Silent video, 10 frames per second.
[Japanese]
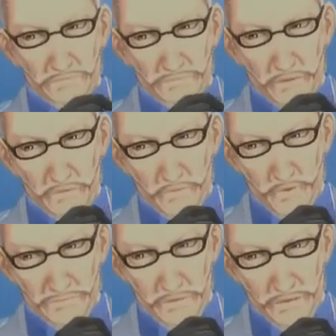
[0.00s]
不気
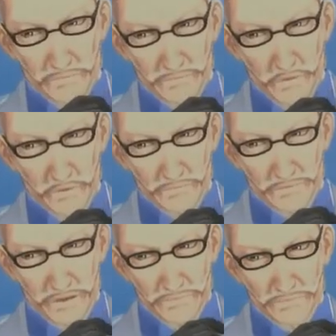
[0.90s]
味な品で
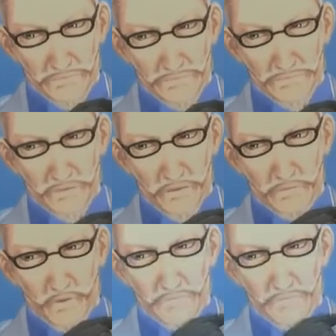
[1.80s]
すね。ジュ